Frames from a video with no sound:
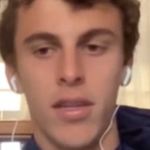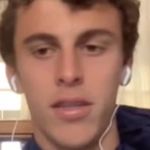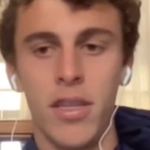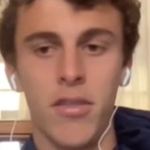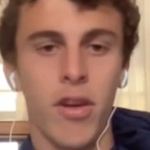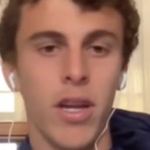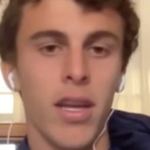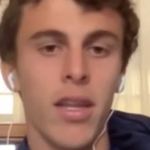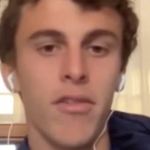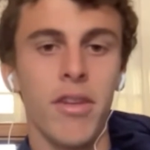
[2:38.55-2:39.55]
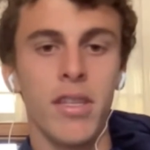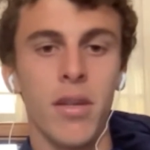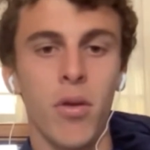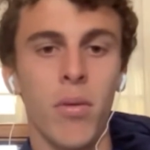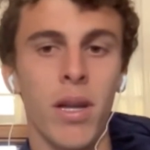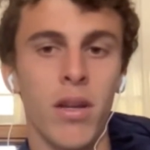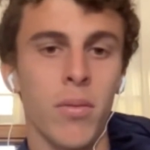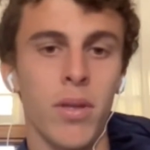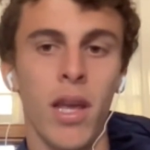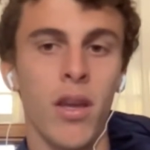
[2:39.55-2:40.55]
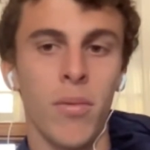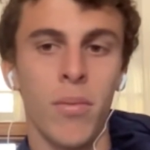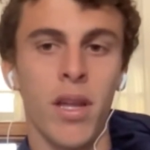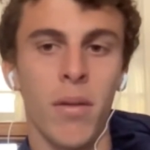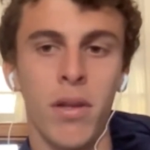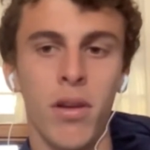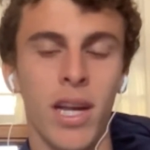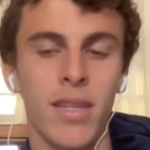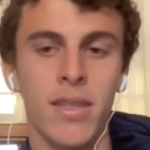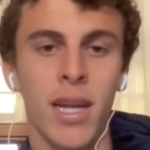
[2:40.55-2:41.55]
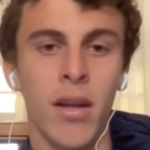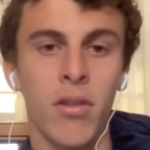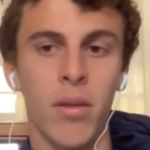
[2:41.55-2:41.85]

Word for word: sí, fue, es difícil volver, como te digo, me termino cansado,